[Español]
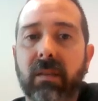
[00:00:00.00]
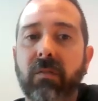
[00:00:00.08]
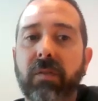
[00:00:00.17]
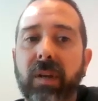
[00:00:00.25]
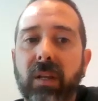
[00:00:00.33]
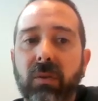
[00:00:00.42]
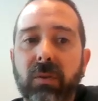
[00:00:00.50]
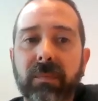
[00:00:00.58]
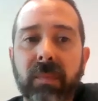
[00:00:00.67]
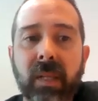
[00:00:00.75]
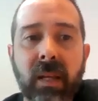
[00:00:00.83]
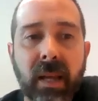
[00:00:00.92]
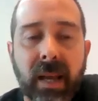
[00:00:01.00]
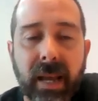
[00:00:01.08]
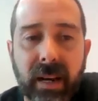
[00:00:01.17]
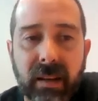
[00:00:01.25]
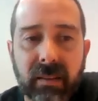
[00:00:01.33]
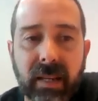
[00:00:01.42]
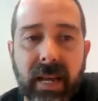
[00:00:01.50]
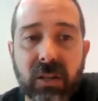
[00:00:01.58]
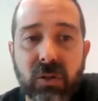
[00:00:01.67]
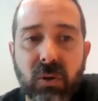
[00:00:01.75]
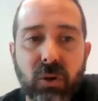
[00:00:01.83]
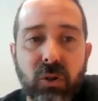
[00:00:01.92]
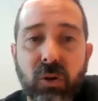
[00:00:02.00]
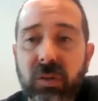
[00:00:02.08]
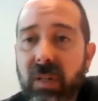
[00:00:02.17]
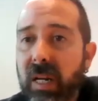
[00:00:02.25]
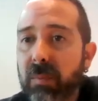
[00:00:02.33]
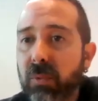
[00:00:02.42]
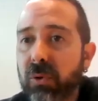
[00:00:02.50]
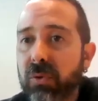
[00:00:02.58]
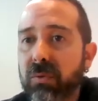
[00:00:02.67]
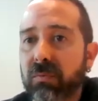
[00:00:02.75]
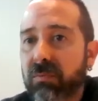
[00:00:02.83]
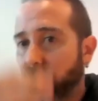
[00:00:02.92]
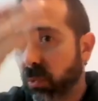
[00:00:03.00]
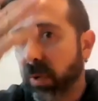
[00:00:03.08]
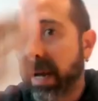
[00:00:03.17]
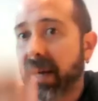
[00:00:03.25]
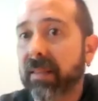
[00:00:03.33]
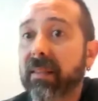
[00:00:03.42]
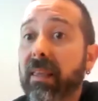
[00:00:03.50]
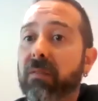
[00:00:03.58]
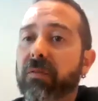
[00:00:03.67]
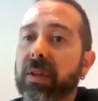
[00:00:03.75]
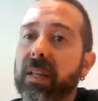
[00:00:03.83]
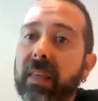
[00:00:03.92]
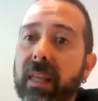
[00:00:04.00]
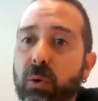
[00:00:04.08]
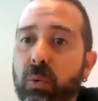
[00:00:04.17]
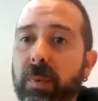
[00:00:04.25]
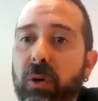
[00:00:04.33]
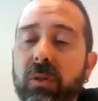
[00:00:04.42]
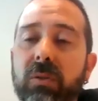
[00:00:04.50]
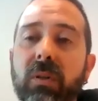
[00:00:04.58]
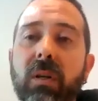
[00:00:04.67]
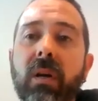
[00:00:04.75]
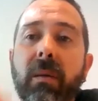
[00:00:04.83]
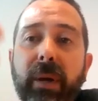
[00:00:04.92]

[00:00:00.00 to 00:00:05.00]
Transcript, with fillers: hasta infinito. En este caso, nosotros tenemos una cantidad infinita de números,